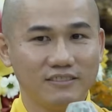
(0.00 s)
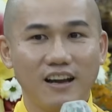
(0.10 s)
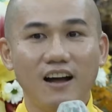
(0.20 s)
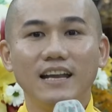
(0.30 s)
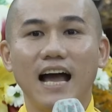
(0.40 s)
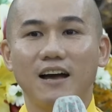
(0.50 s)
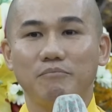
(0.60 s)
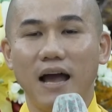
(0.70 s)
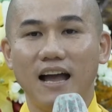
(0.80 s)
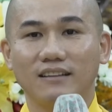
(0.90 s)
Đó là
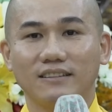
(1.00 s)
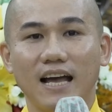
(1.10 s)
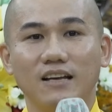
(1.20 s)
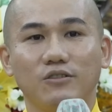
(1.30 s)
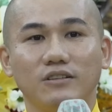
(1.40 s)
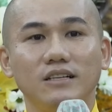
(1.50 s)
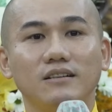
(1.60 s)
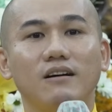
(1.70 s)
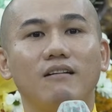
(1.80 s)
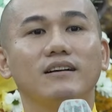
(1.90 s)
bàn tay của
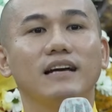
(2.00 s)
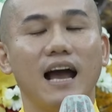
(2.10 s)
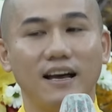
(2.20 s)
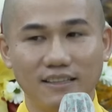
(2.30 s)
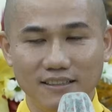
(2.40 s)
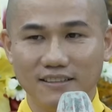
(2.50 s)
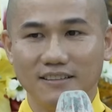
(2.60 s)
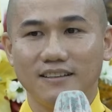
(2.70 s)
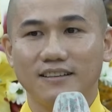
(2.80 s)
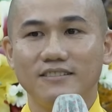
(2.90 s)
đứa con gái
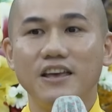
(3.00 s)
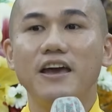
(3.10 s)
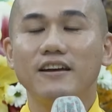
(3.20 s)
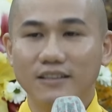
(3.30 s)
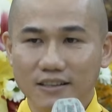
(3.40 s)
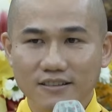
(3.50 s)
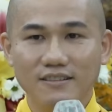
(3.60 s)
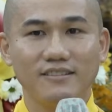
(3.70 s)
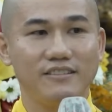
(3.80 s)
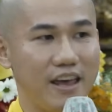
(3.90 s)
dễ
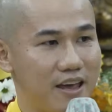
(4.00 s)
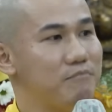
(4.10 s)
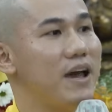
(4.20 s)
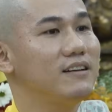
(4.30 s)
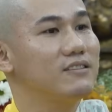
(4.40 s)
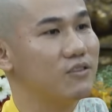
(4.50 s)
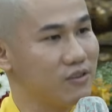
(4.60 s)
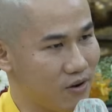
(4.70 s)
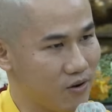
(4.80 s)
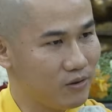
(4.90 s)
thương, dễ mến
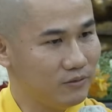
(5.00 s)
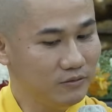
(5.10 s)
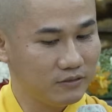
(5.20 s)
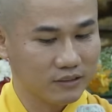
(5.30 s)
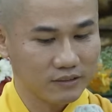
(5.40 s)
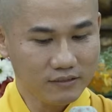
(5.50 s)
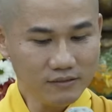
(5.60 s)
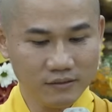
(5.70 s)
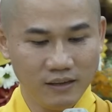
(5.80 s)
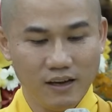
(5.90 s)
của cô.
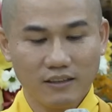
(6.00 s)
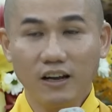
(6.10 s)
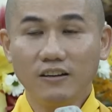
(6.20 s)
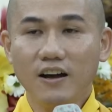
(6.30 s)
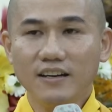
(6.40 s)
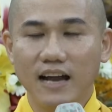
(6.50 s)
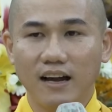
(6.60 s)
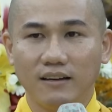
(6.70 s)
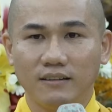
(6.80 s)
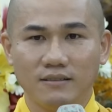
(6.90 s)
Nó nói
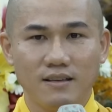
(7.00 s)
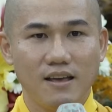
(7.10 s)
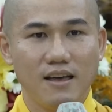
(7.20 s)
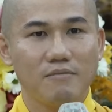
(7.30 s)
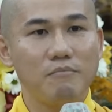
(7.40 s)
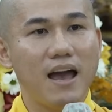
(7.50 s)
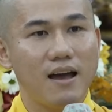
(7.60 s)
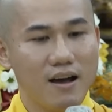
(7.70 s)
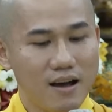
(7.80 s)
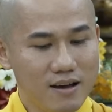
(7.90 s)
rằng
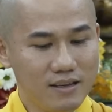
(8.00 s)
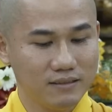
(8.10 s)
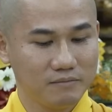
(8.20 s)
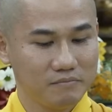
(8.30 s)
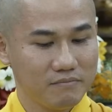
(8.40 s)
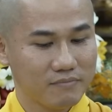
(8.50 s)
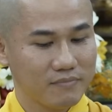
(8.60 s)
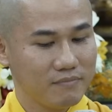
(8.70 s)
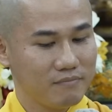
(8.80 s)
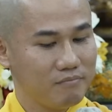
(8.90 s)
mẹ ơi,
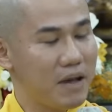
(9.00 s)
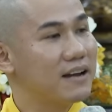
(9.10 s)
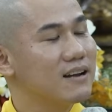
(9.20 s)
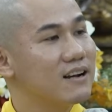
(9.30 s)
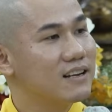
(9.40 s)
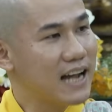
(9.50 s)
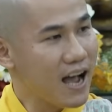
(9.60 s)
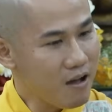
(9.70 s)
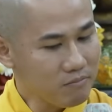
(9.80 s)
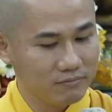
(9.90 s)
mẹ đừng
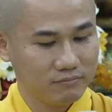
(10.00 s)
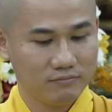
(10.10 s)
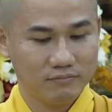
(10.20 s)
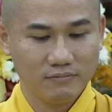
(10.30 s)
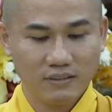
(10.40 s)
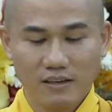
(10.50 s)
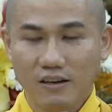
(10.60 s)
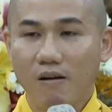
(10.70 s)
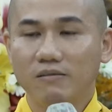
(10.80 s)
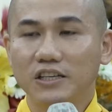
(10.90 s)
khóc,
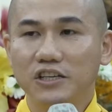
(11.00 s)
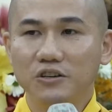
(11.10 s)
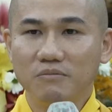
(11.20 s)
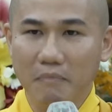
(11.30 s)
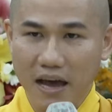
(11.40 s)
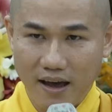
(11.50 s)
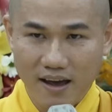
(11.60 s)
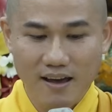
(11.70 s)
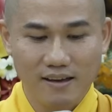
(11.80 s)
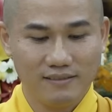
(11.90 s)
con yêu
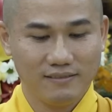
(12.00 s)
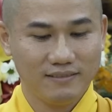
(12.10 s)
mẹ.